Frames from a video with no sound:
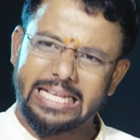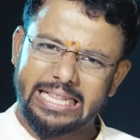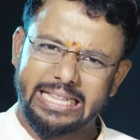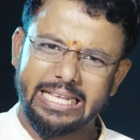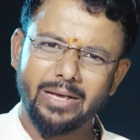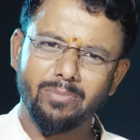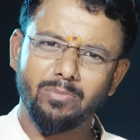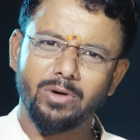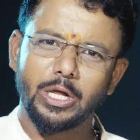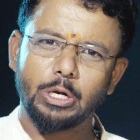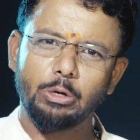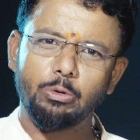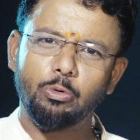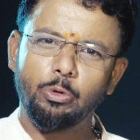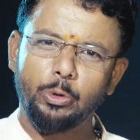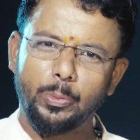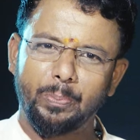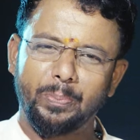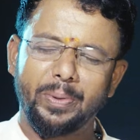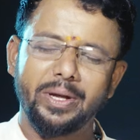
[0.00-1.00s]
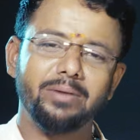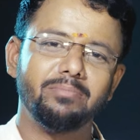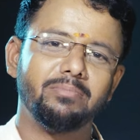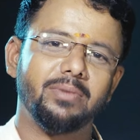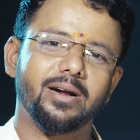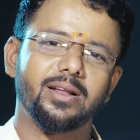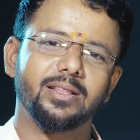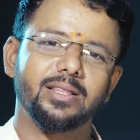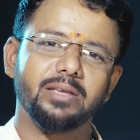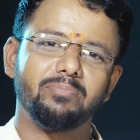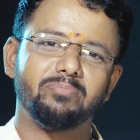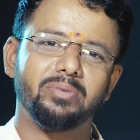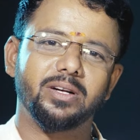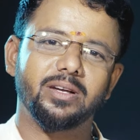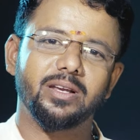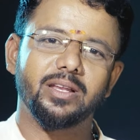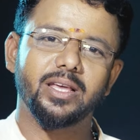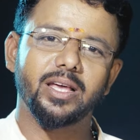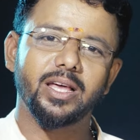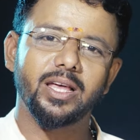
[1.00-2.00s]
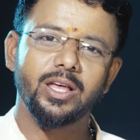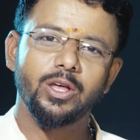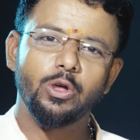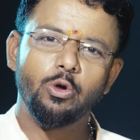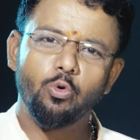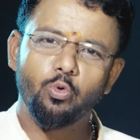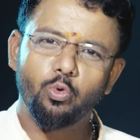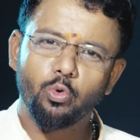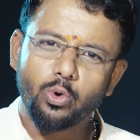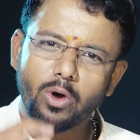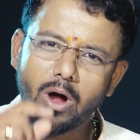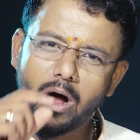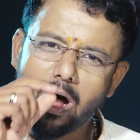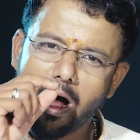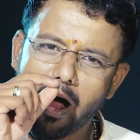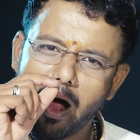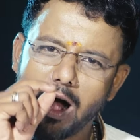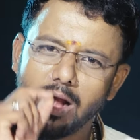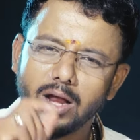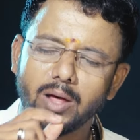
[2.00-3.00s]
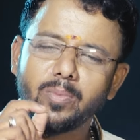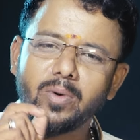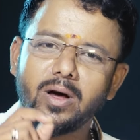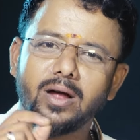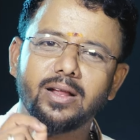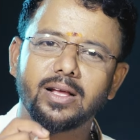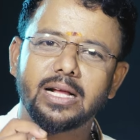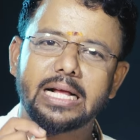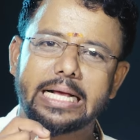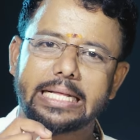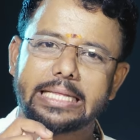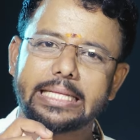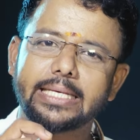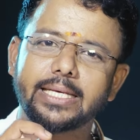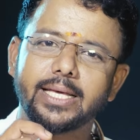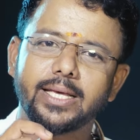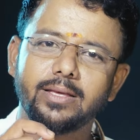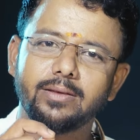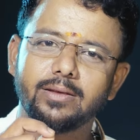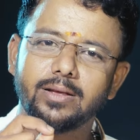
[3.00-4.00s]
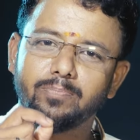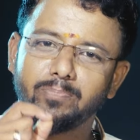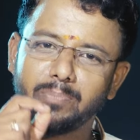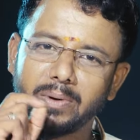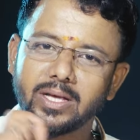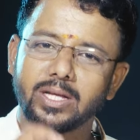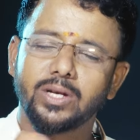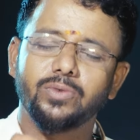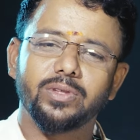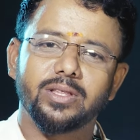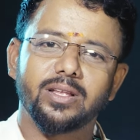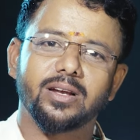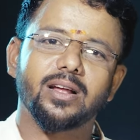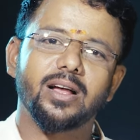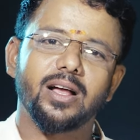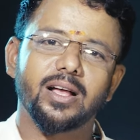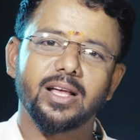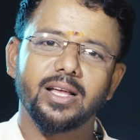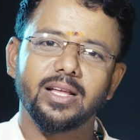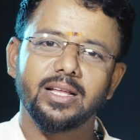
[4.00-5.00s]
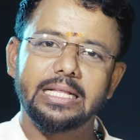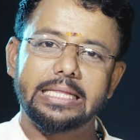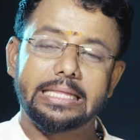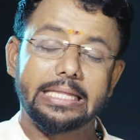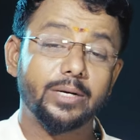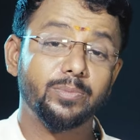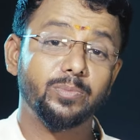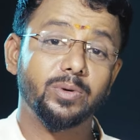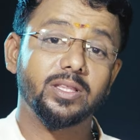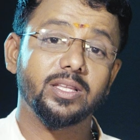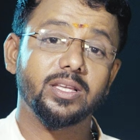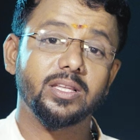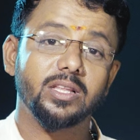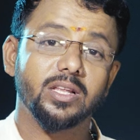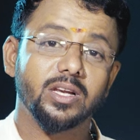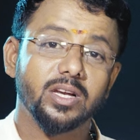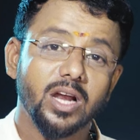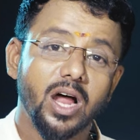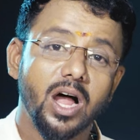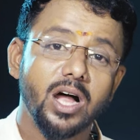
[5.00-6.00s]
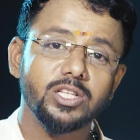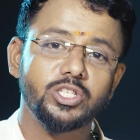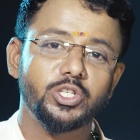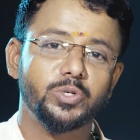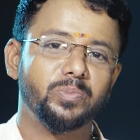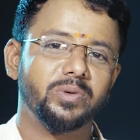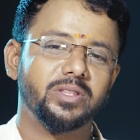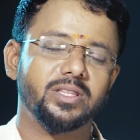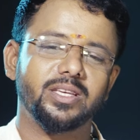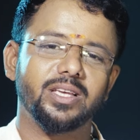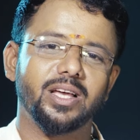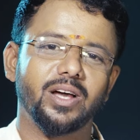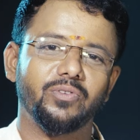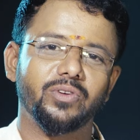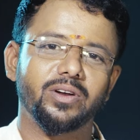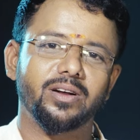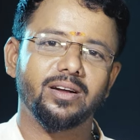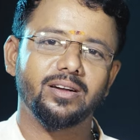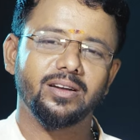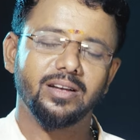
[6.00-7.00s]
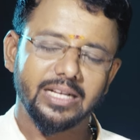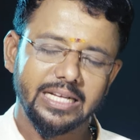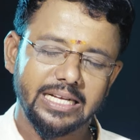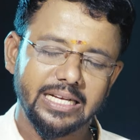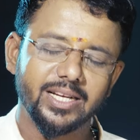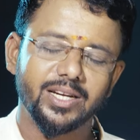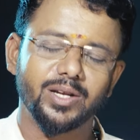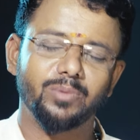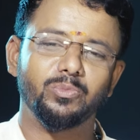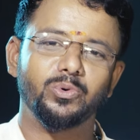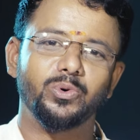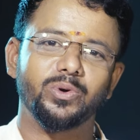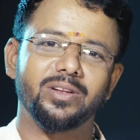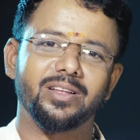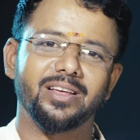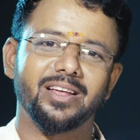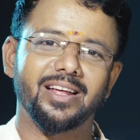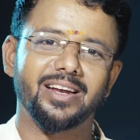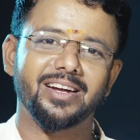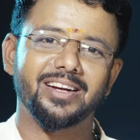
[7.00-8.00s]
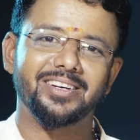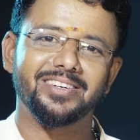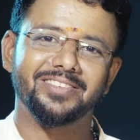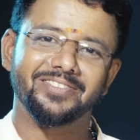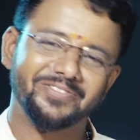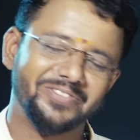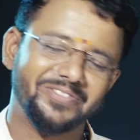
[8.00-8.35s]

இதே மாதிரி ஒரு பெண் மனதை பற்றிய ஒரு ஆழமான கதையை பகிர்வதற்காக திருமதி ராஜ்மதி அவர்கள் இங்கு நம்மோடு இருக்கிறார்கள்